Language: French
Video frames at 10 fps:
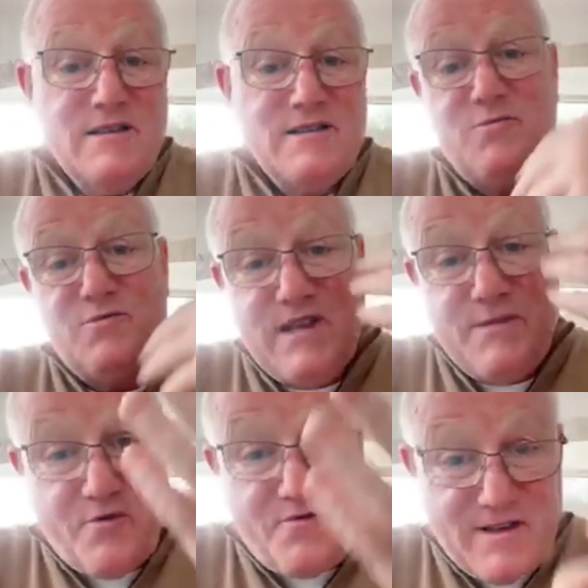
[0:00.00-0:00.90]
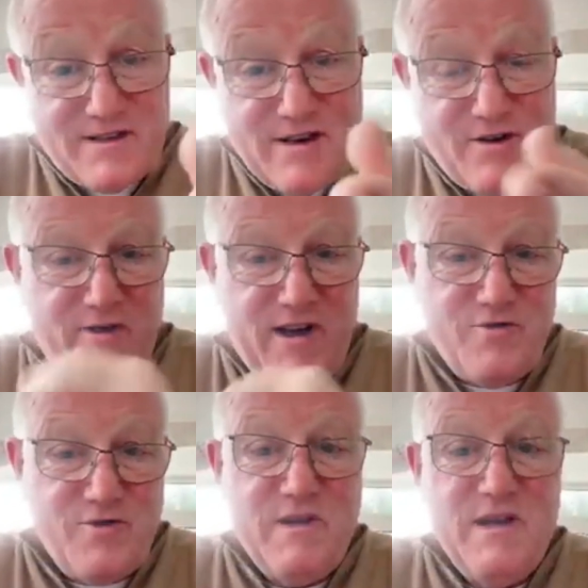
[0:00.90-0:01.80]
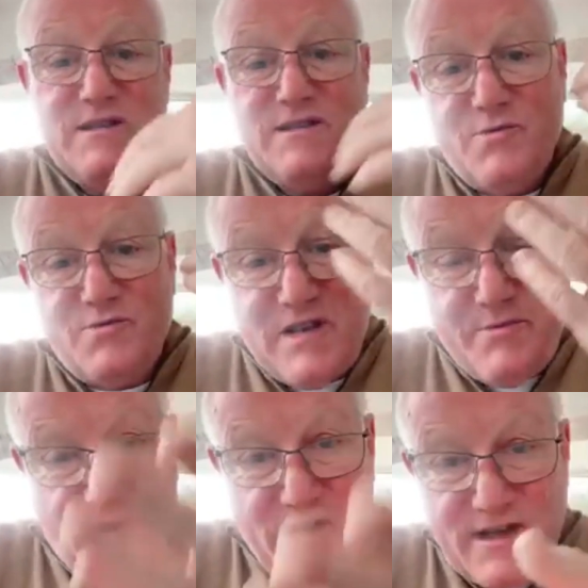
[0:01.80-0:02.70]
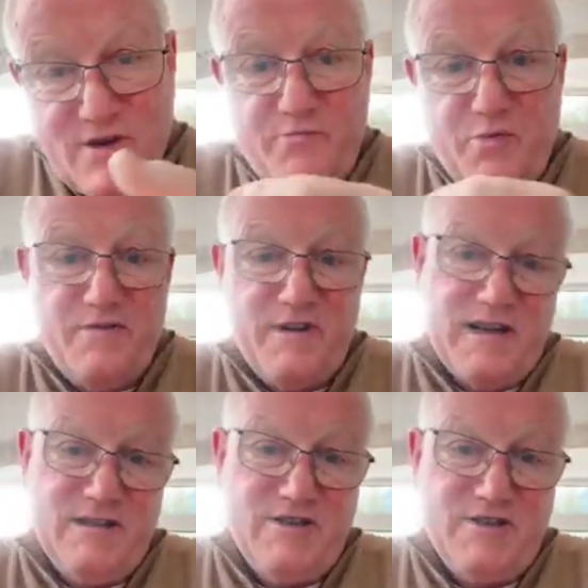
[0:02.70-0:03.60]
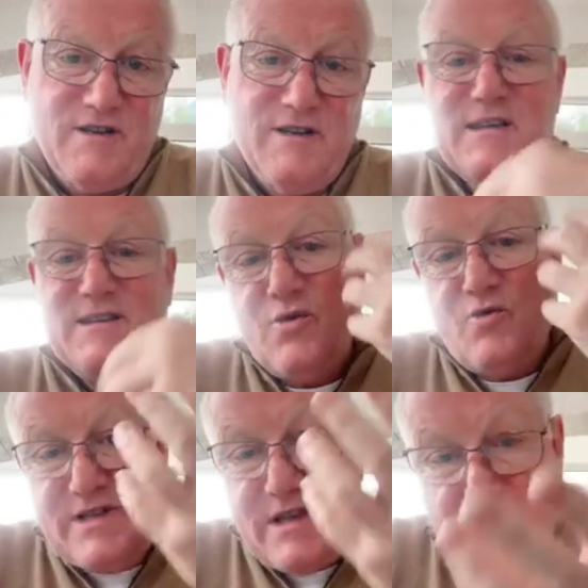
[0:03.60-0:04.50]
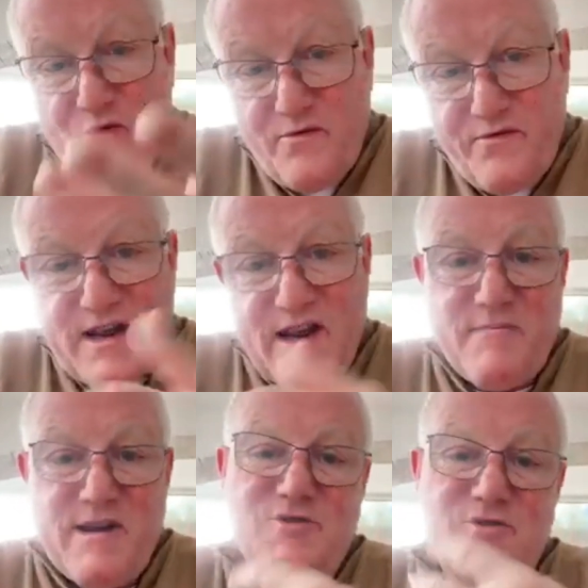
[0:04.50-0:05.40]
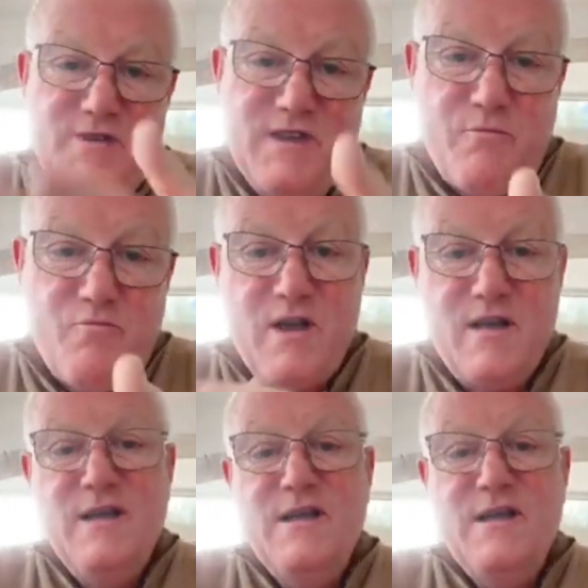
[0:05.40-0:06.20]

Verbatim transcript: c'est aussi pour financer le royaume, c'est aussi pour aider le pauvre et l'indigent, c'est aussi pour ouvrir la main à celui qui a moins,